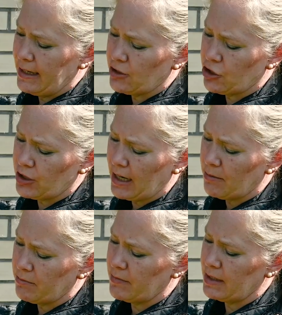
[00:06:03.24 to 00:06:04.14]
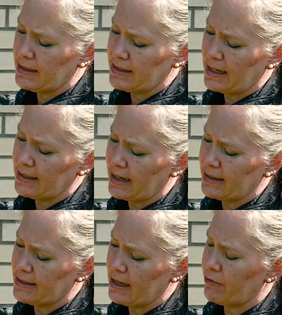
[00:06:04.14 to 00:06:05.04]
Der Stamm ist halt
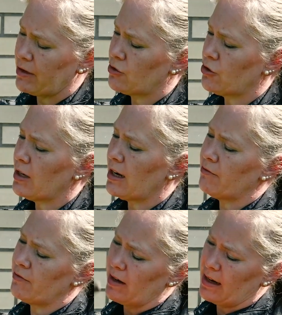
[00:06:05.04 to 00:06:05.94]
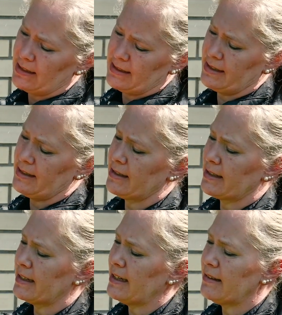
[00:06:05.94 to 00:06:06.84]
dann sehr viel dünner als
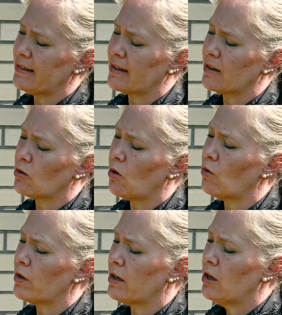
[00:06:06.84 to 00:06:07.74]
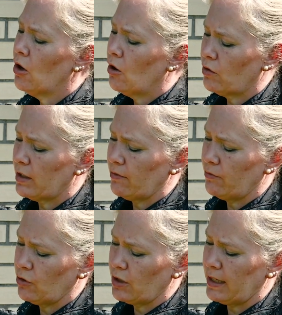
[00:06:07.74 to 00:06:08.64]
diese riesige Krone und dann
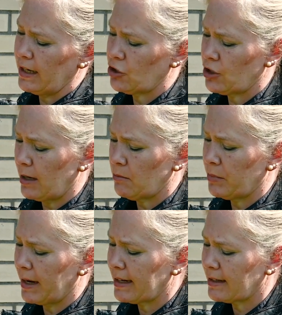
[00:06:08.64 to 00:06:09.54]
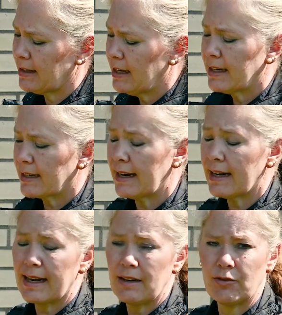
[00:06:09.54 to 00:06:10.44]
würde der Stamm brechen.
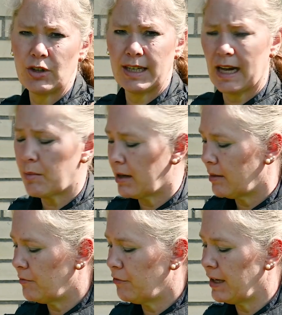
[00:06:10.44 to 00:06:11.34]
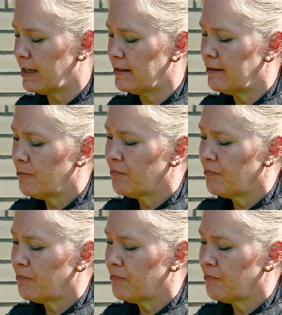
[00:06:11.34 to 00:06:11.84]
Generell würde ich aber empfehlen,